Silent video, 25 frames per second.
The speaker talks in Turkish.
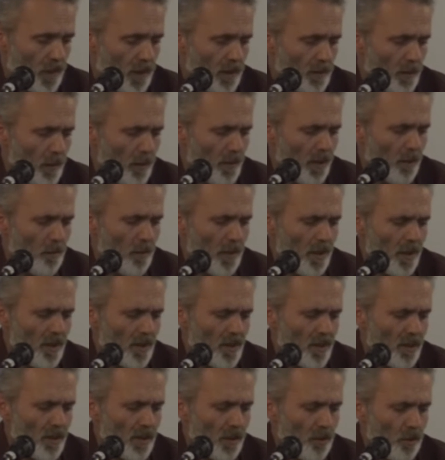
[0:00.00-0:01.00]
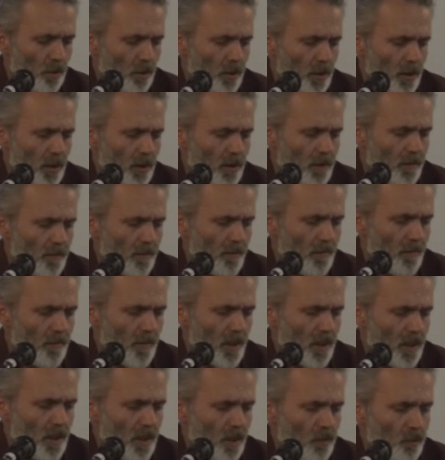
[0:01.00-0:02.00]
İmam Rabbani Hazretleri diyor ki
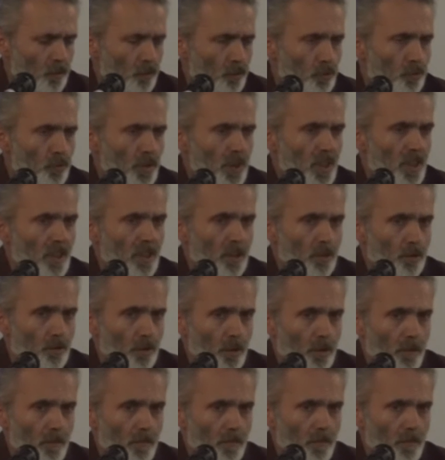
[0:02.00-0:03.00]
vücut ikidir diyor.